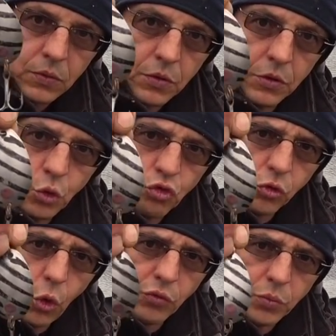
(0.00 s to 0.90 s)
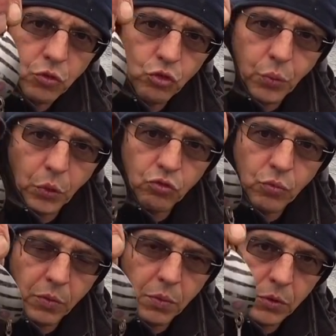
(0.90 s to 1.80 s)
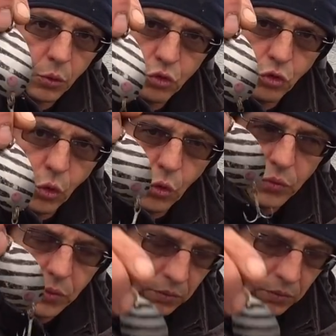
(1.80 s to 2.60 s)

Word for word: И тоже ловит, между прочим, ребят, тоже ловит.